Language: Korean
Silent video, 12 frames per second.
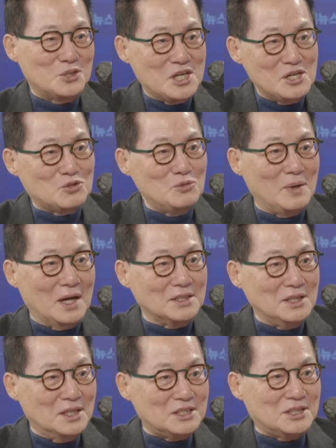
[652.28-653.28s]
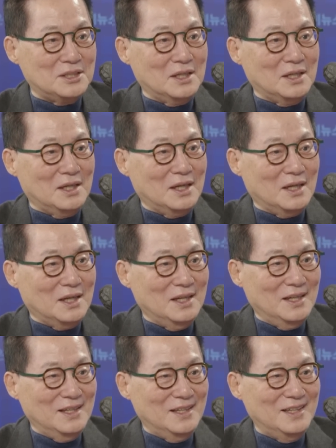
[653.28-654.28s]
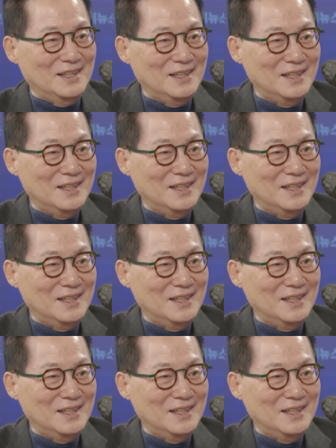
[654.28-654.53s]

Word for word: 실수 많이 하시네. 아, 그렇습니까?